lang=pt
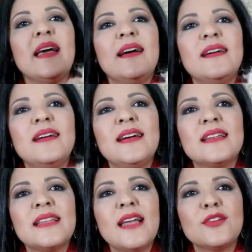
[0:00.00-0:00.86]

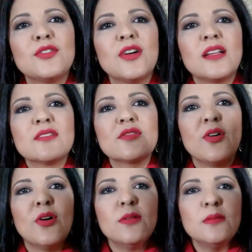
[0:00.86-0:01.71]
Uh, da Eudora
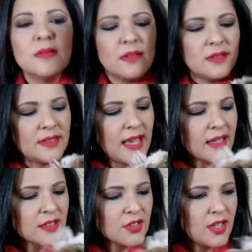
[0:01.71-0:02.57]
Sol, né,
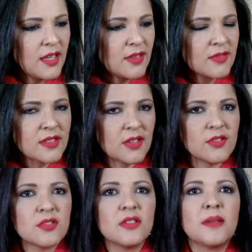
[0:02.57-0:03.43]
cachorrinho? Você
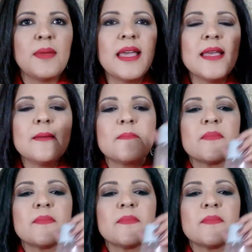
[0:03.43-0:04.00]
gostou também?